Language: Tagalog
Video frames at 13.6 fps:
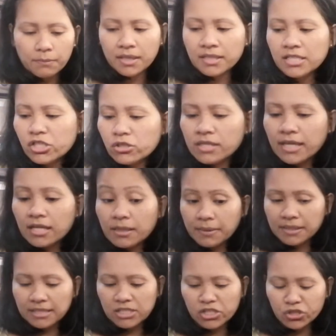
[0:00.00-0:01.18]
Mag-addition na tayo ng
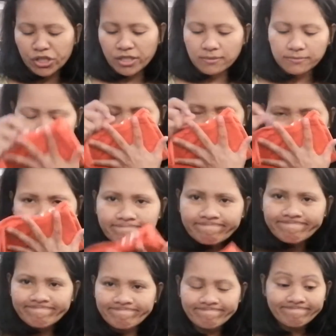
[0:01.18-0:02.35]
mga t-shirt.
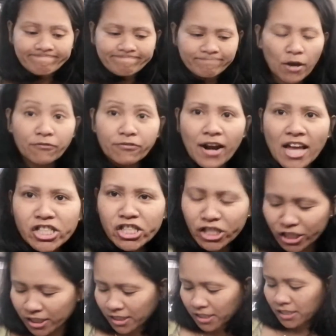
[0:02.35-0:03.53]
Mm,
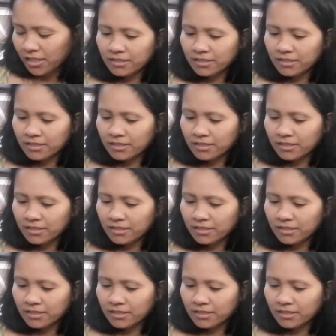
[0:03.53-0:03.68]
fresh.